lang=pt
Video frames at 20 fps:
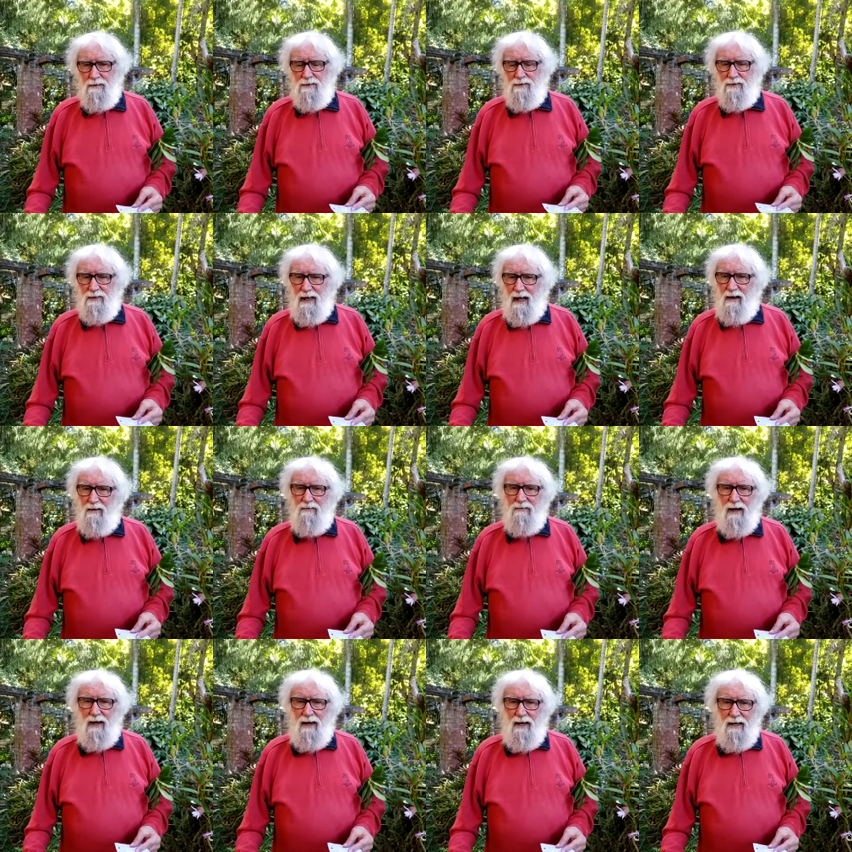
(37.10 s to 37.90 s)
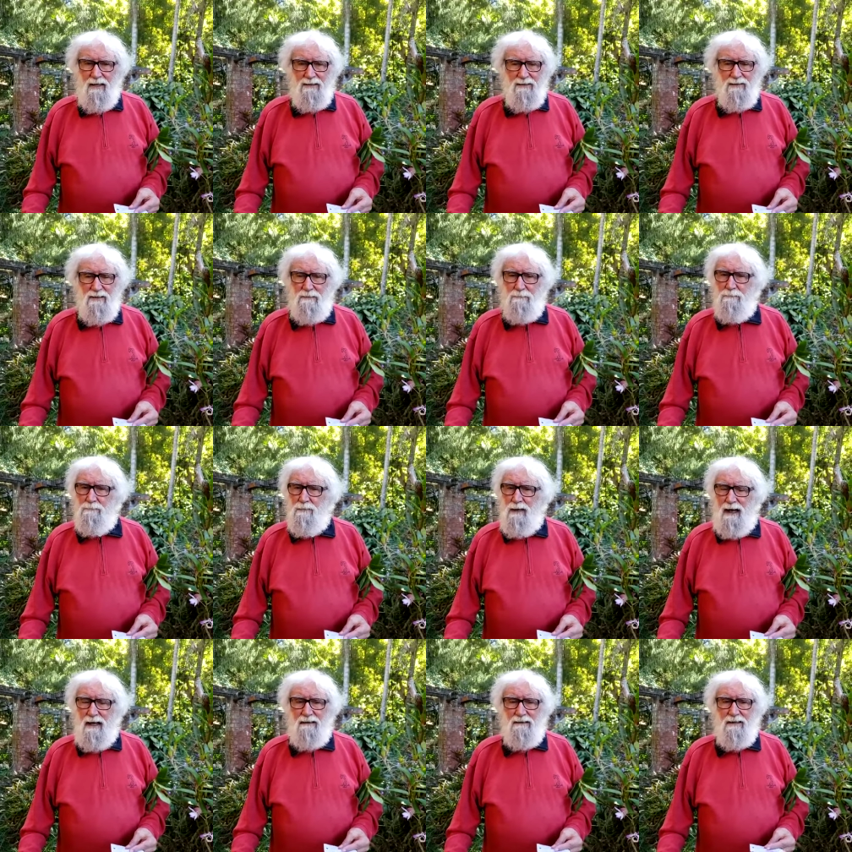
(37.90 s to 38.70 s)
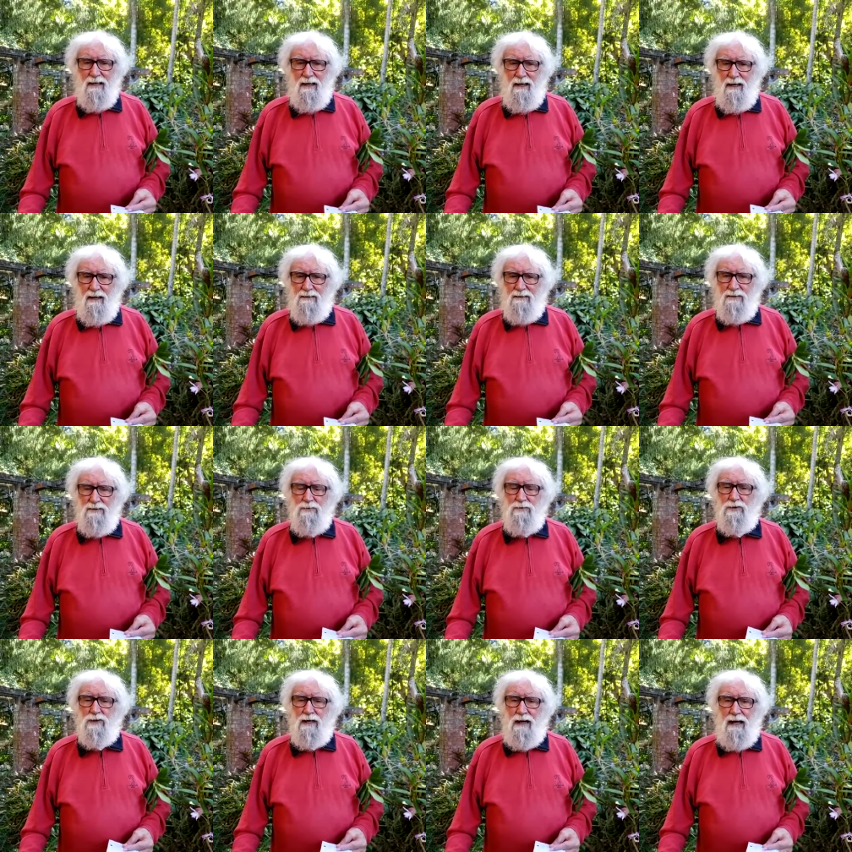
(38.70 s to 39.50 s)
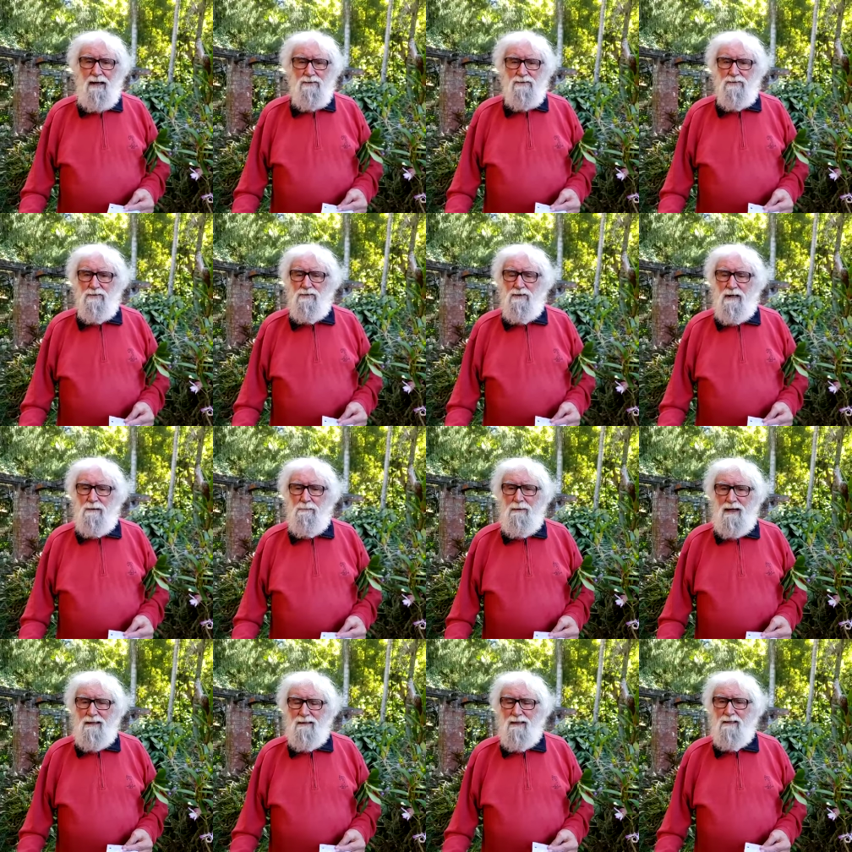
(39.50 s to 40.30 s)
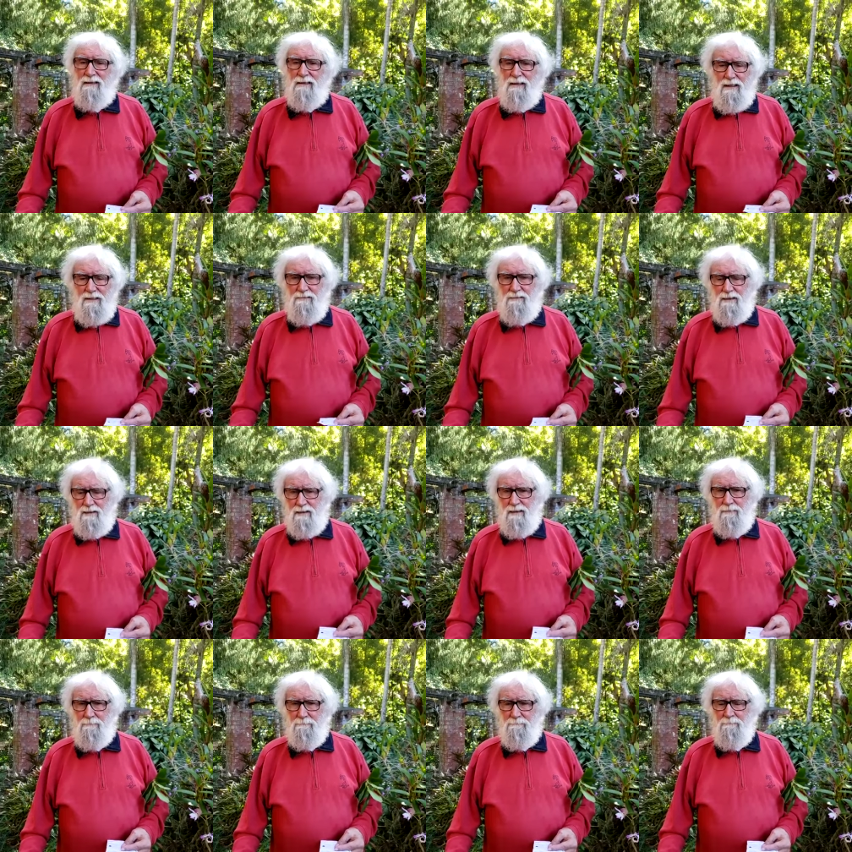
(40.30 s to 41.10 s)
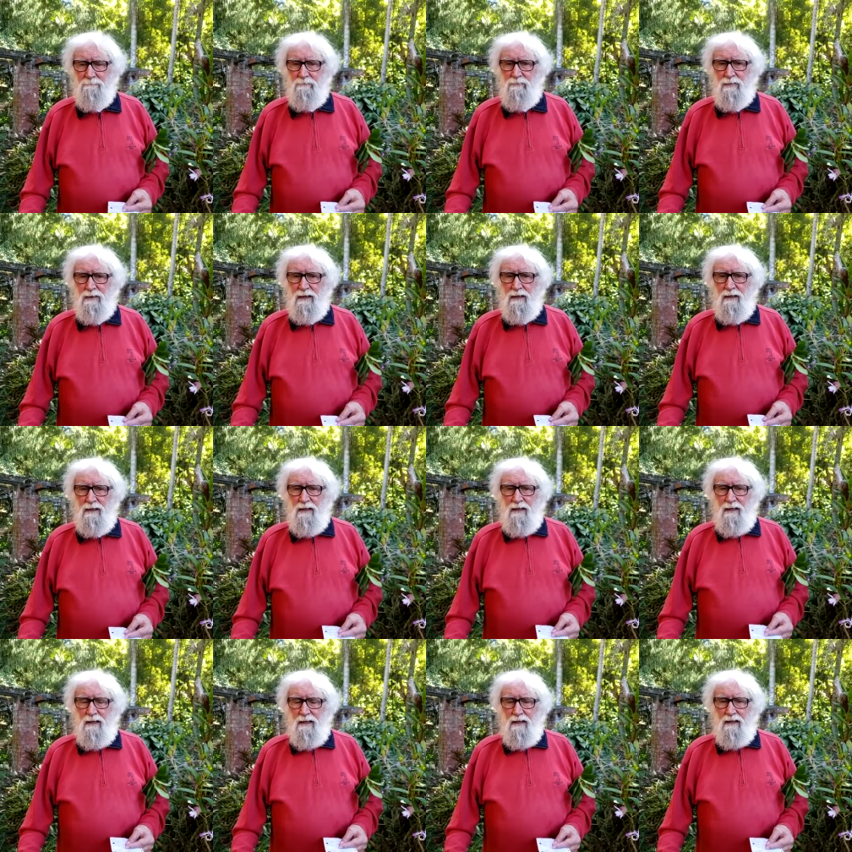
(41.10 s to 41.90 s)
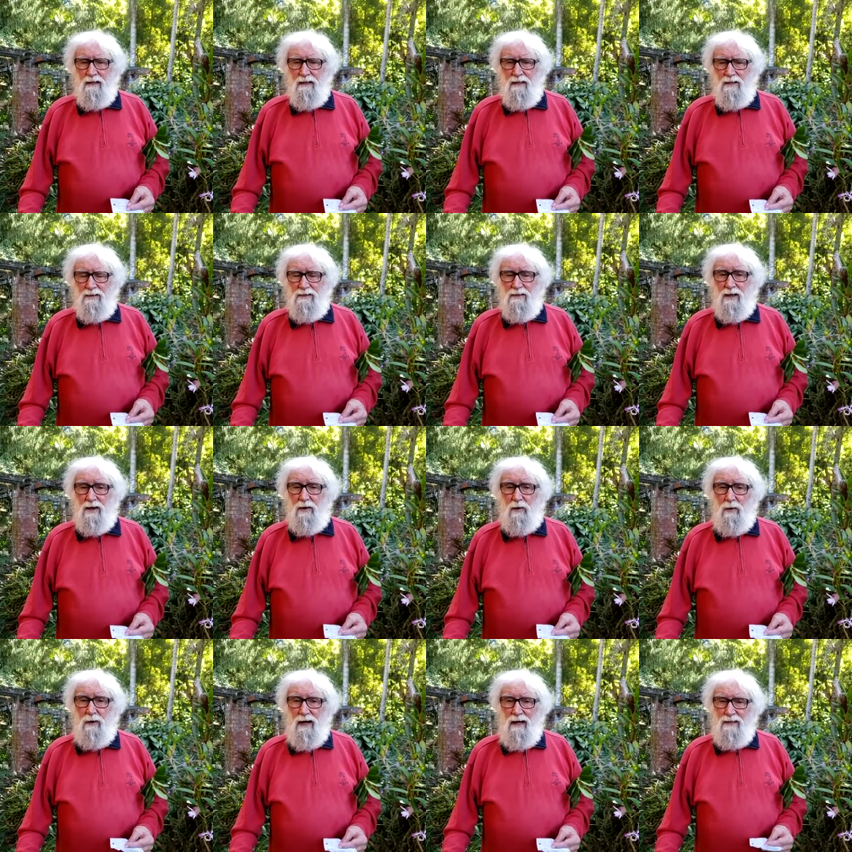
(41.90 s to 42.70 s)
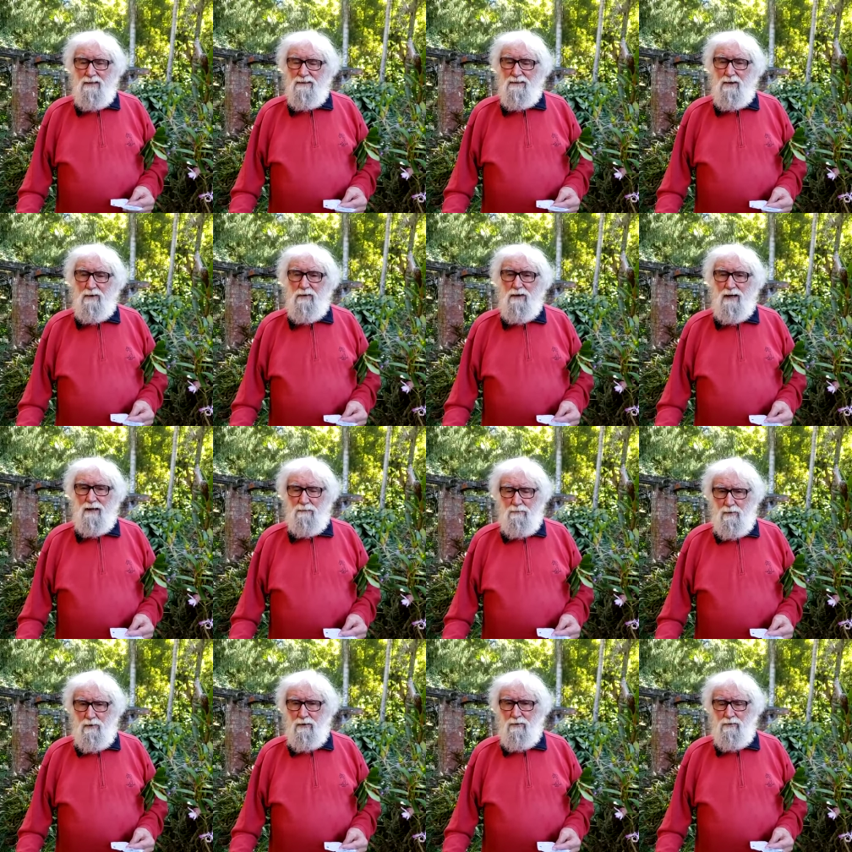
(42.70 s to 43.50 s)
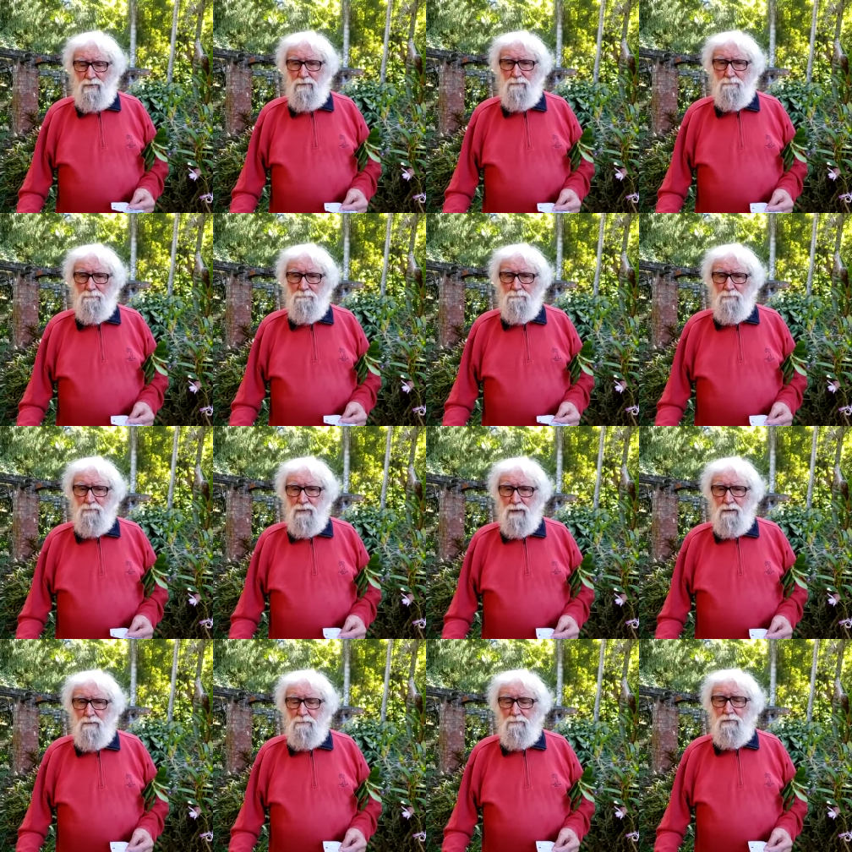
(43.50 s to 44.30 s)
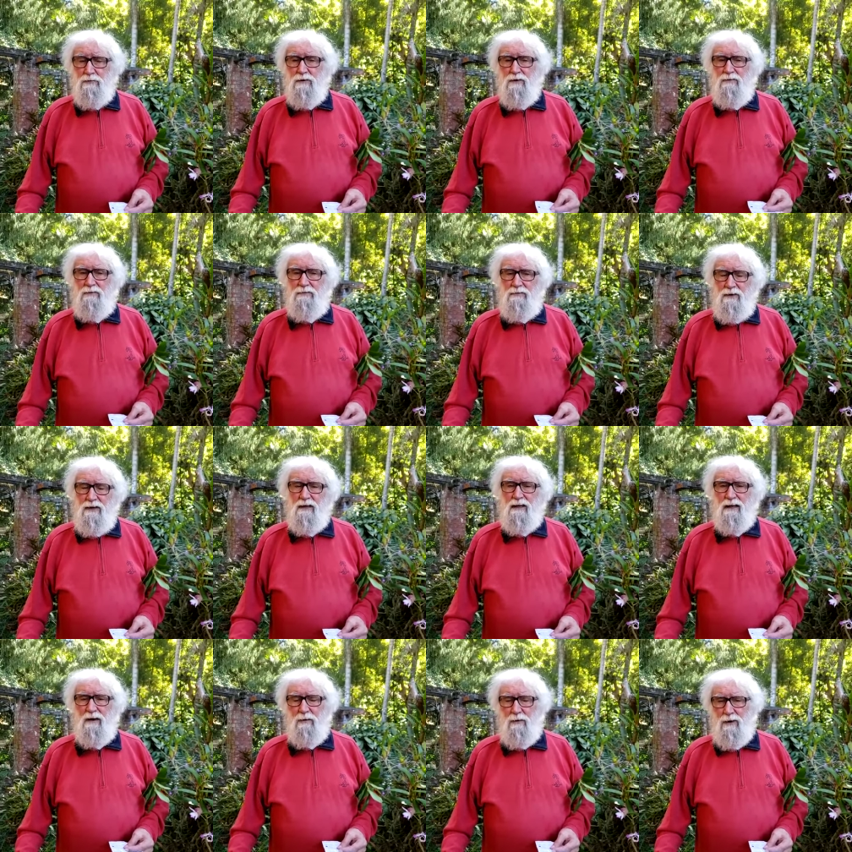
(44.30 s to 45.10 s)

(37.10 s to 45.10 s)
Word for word: selva essa, mata essa, um resto da Mata Atlântica, que sequestra o carbono, purifica